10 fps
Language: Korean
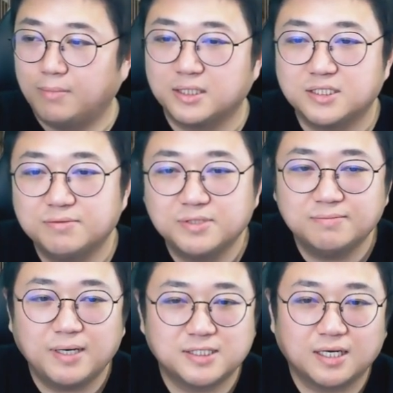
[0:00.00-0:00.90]
많이
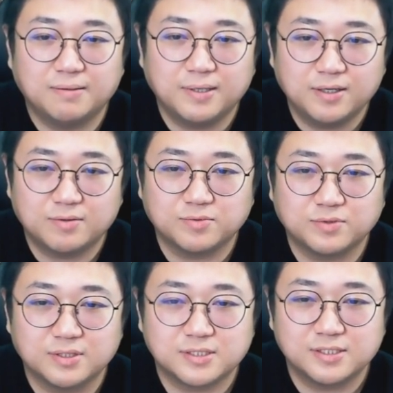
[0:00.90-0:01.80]
심심하신가 봐요
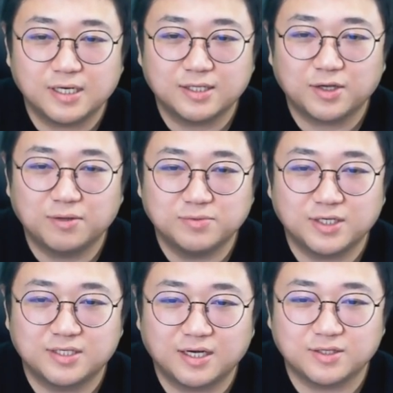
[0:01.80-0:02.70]
여러분들 쓰잘데기 없는
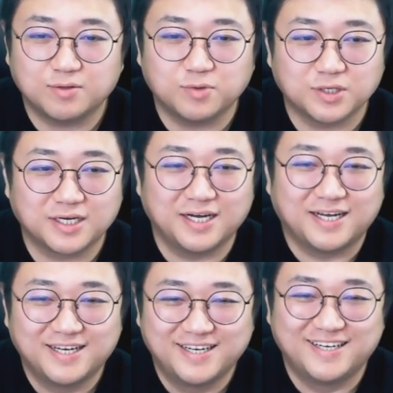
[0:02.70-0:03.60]
채팅하는 거 보니까